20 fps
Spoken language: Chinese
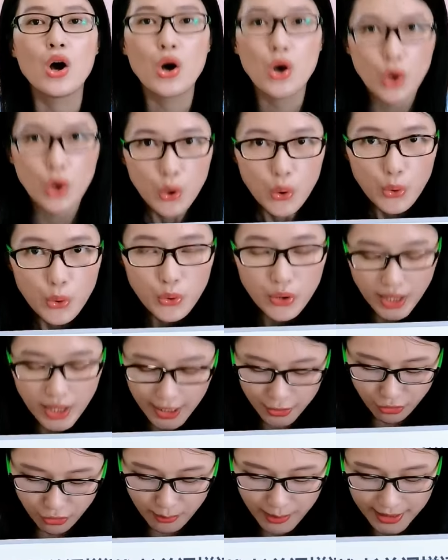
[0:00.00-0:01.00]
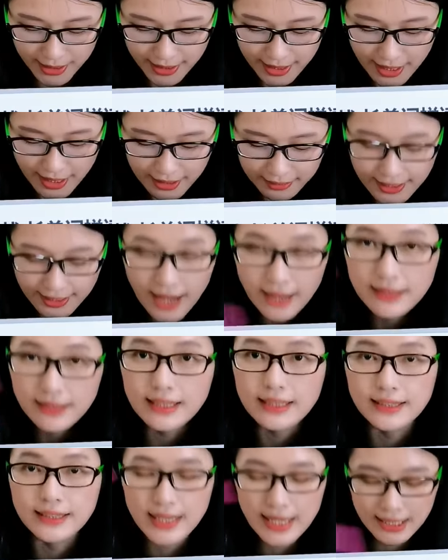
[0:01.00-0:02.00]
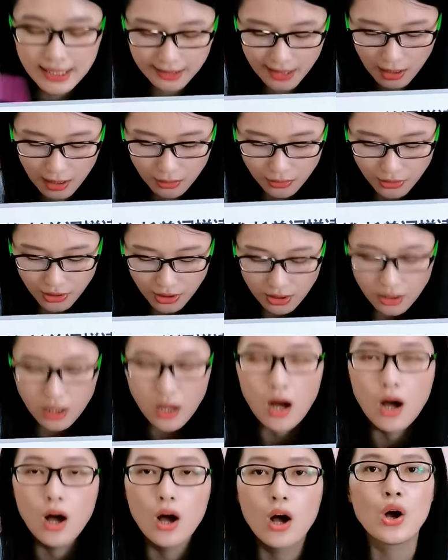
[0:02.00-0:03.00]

o 啊，同学们，当你听到这个